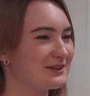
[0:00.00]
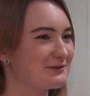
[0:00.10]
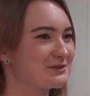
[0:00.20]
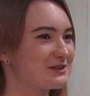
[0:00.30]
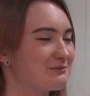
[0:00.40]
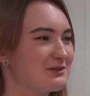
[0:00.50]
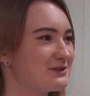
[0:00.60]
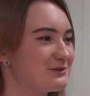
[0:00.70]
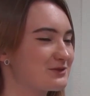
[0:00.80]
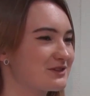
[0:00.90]
потому что
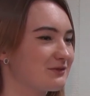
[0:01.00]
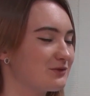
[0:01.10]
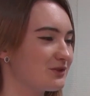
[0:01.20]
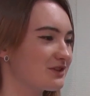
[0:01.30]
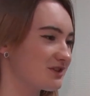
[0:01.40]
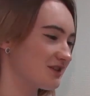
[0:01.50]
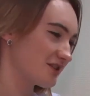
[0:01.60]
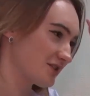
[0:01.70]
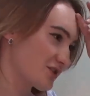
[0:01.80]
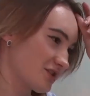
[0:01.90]
песни уже давно даже не
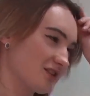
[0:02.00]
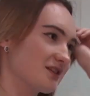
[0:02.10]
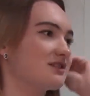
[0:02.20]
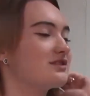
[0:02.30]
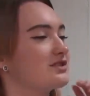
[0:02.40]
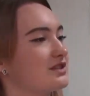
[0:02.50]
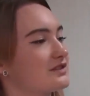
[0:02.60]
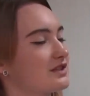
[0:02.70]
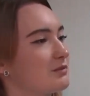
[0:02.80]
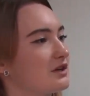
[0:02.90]
слышала, да,
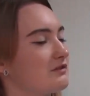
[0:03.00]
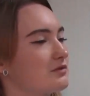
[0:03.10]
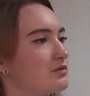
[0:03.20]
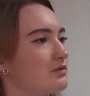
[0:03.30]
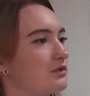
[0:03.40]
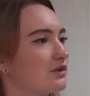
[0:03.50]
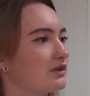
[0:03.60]
сейчас слома не вспомню.